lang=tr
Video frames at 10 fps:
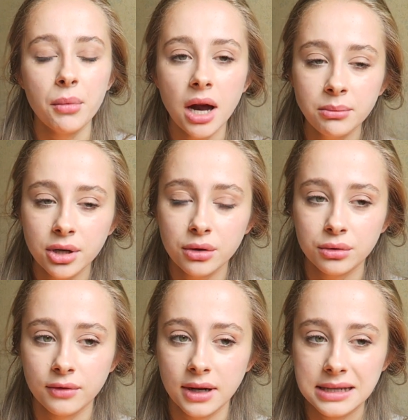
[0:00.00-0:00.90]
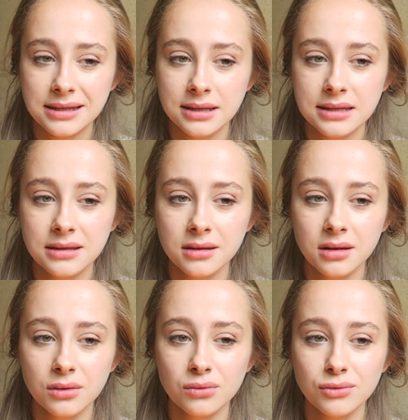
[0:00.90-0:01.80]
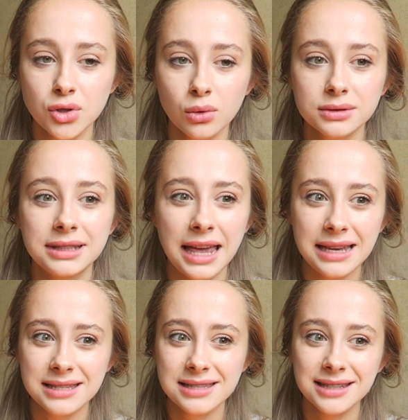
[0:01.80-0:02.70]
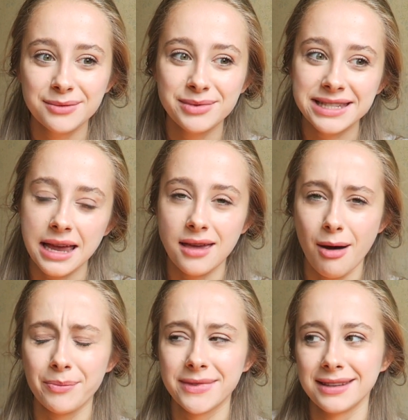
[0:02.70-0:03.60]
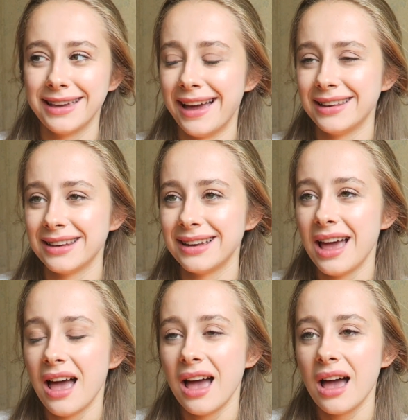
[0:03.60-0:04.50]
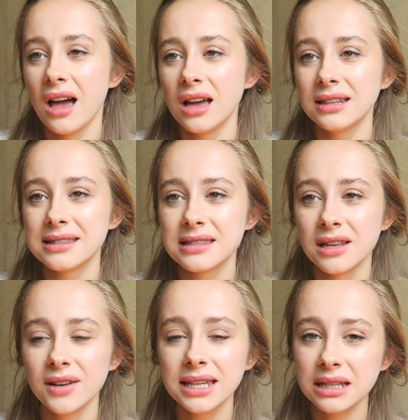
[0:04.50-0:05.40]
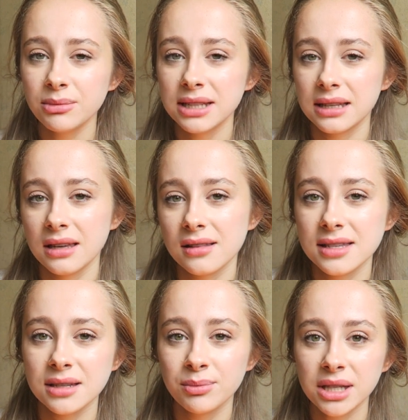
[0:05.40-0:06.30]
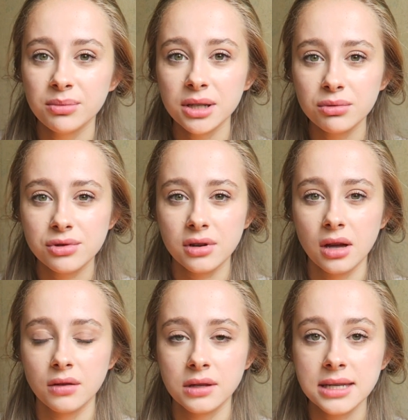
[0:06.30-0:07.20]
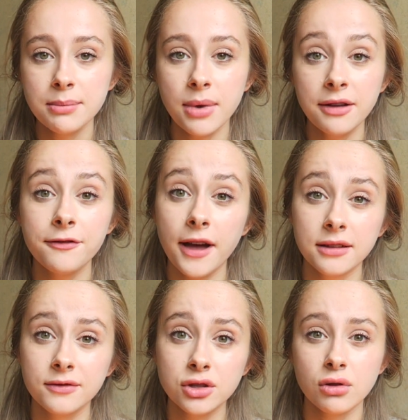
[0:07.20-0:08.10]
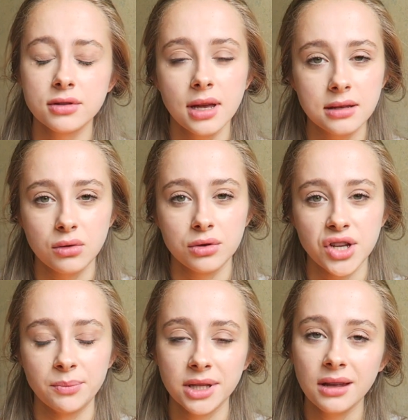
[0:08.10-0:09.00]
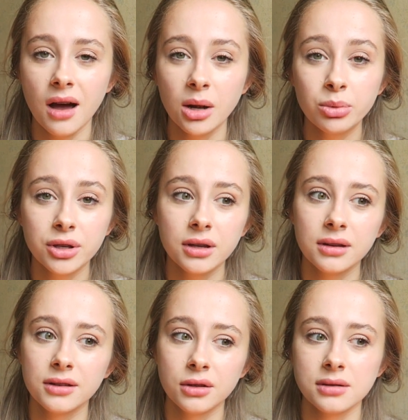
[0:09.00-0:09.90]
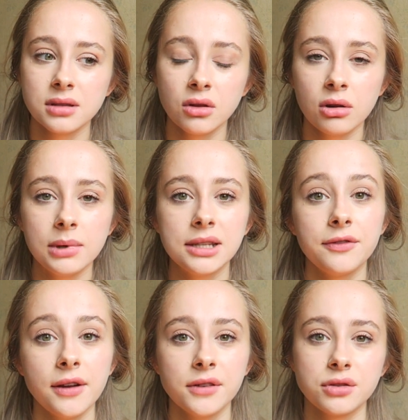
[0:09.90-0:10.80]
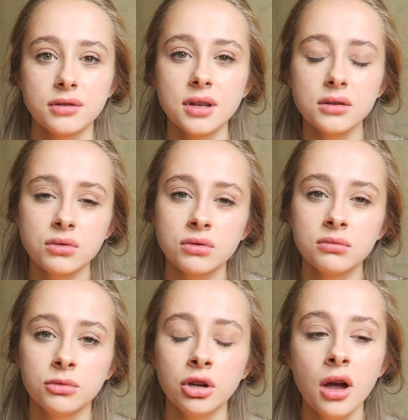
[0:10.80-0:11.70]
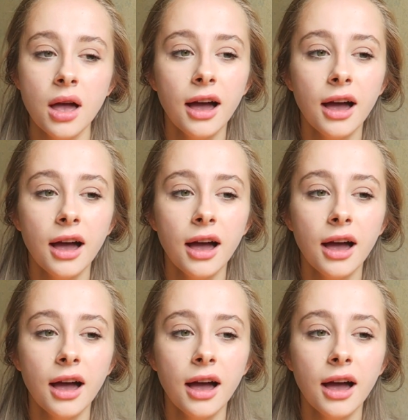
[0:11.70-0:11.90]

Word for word: Marmara Üniversitesi çok değişik bir şey yaptı. Yani sınava girmeden yaklaşık bir, bir buçuk ay önce ben fen ve sosyal soracağım dedi. Halbuki YÖS'te normalde fen ve sosyal sorulmuyor.